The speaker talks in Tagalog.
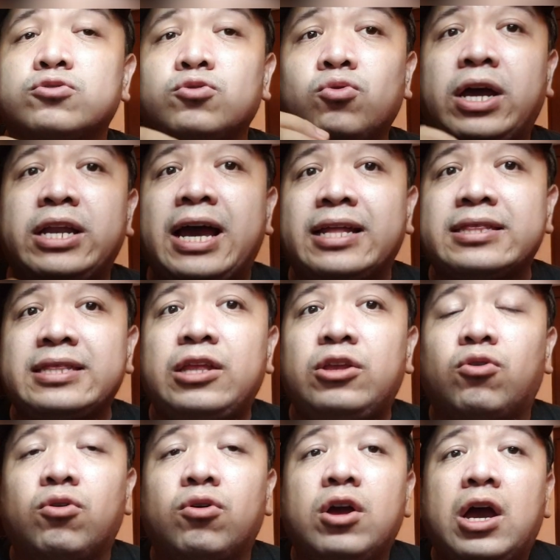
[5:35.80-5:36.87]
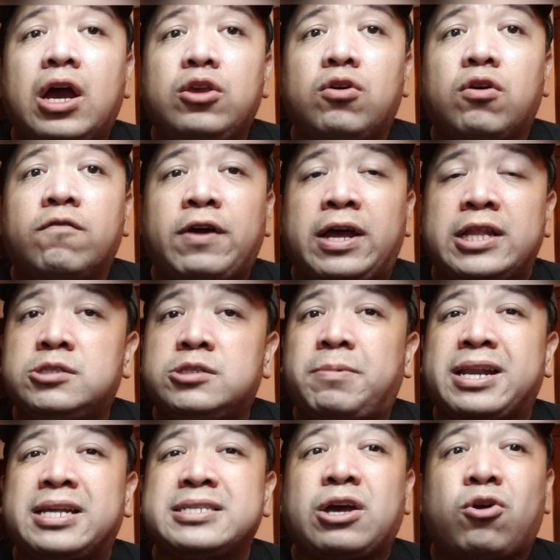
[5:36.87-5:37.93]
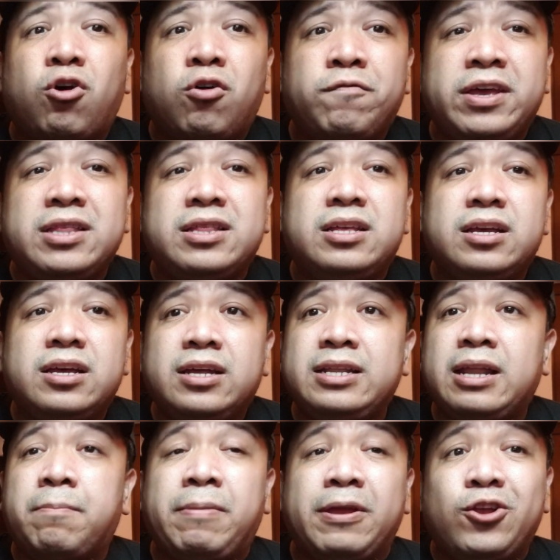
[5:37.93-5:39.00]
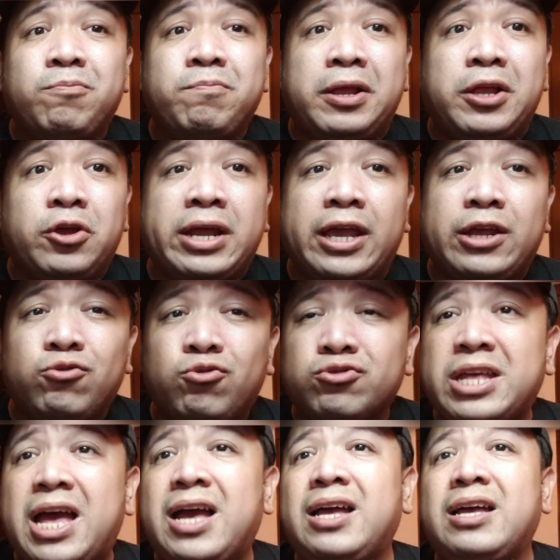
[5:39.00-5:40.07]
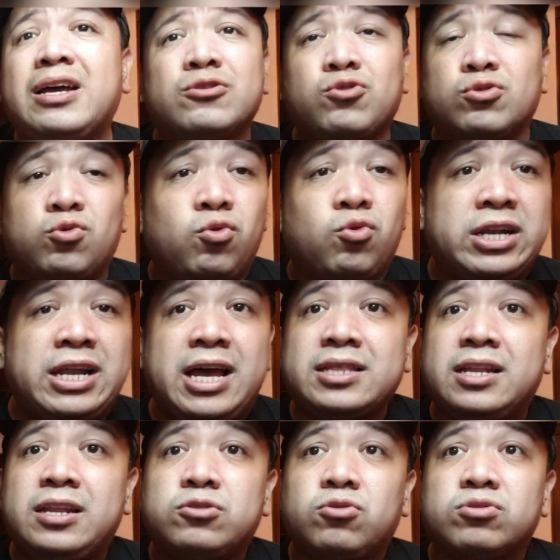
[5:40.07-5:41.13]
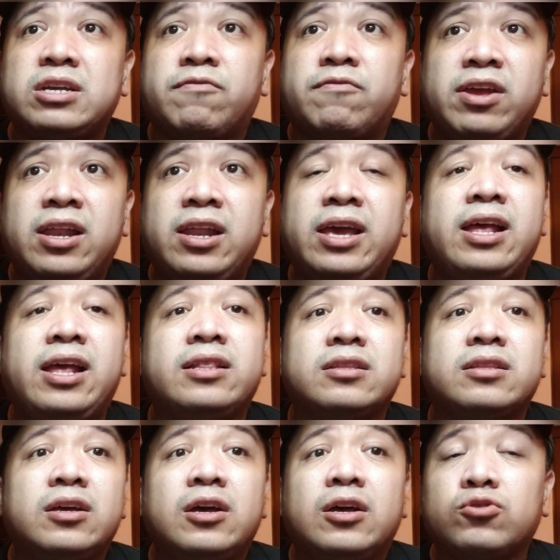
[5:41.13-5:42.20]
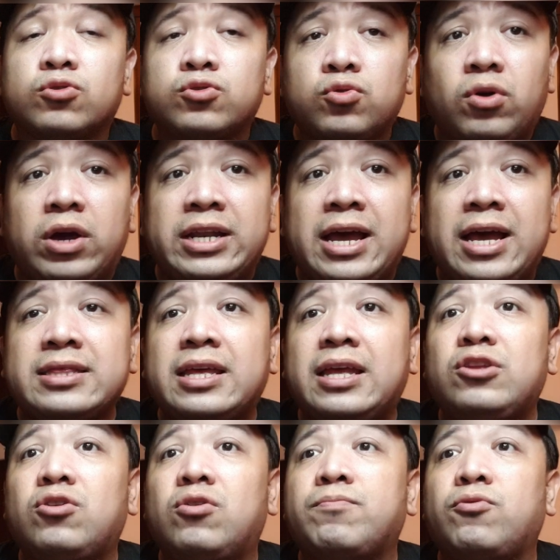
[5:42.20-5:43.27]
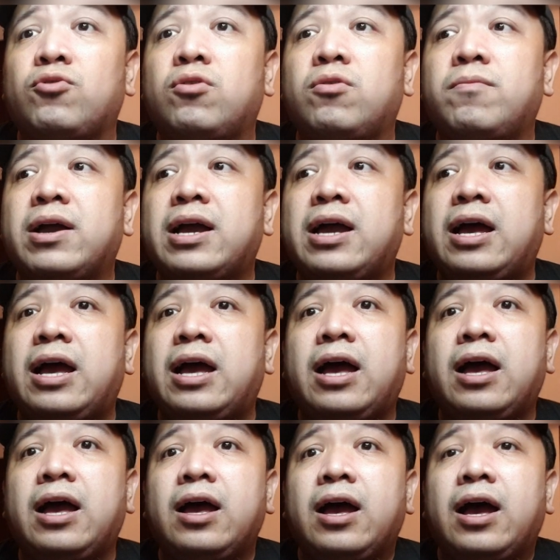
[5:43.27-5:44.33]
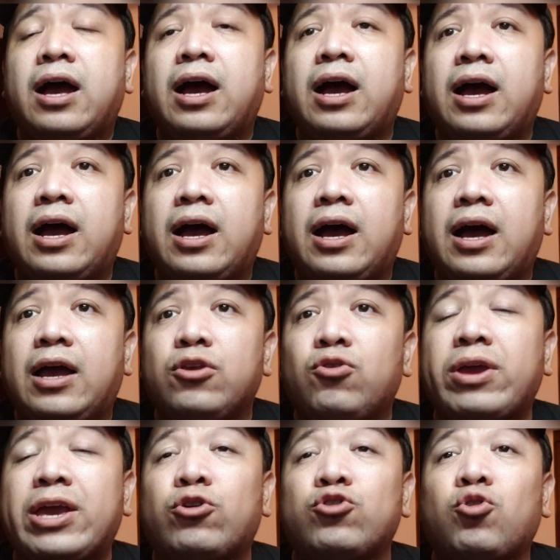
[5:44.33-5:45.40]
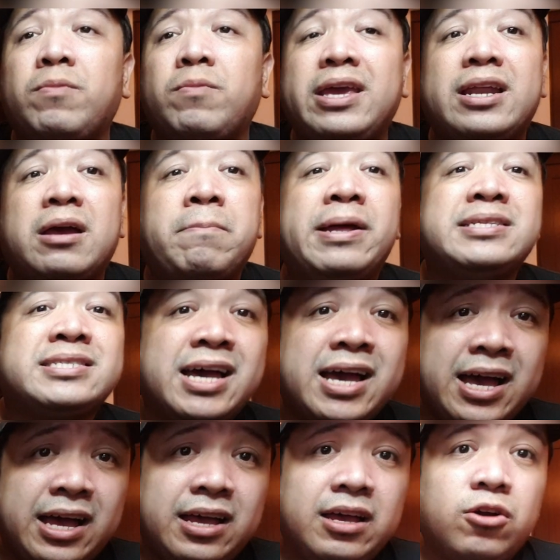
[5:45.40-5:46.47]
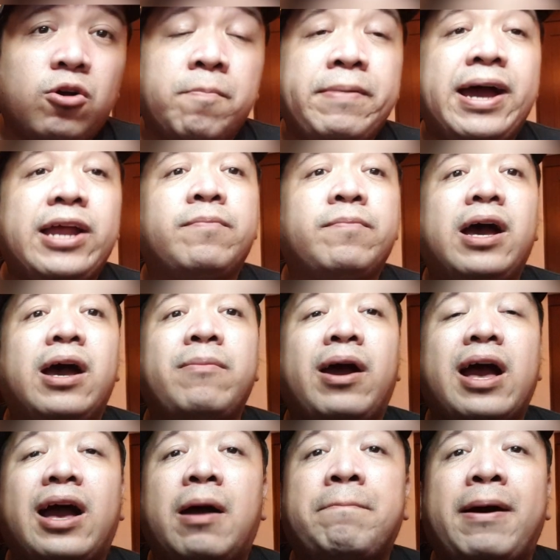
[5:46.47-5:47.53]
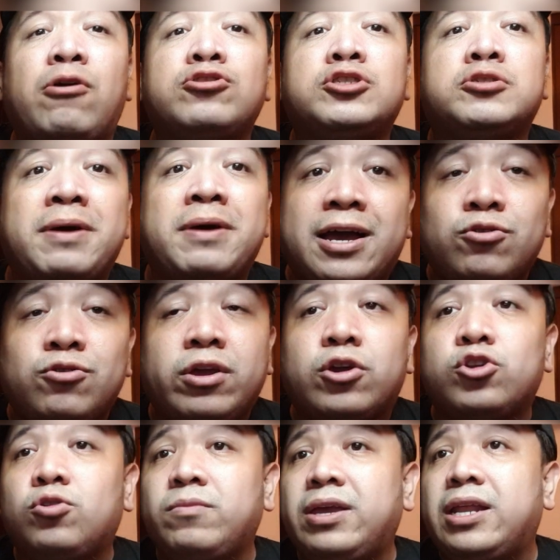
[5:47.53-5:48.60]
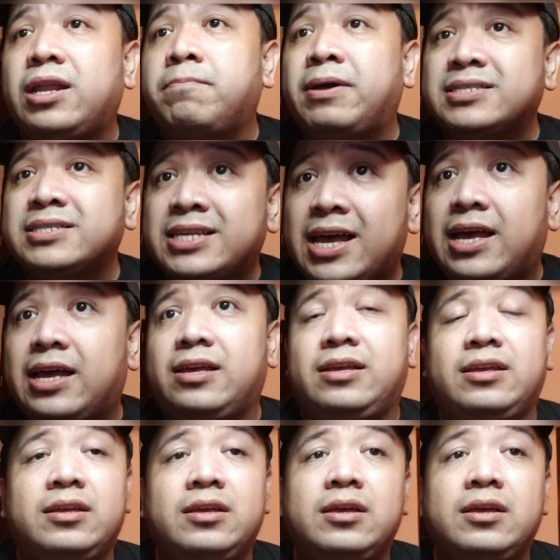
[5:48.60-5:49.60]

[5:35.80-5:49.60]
Tutukan natin yung yung funds para sa COVID na bilyon-bilyon na inutang, tutukan natin itong sa PhilHealth, tutukan natin yung pong mga uh, yung ekonomiya ng bansa. Kung paano ba makaka-bounce back yung ekonomiya ng bansa.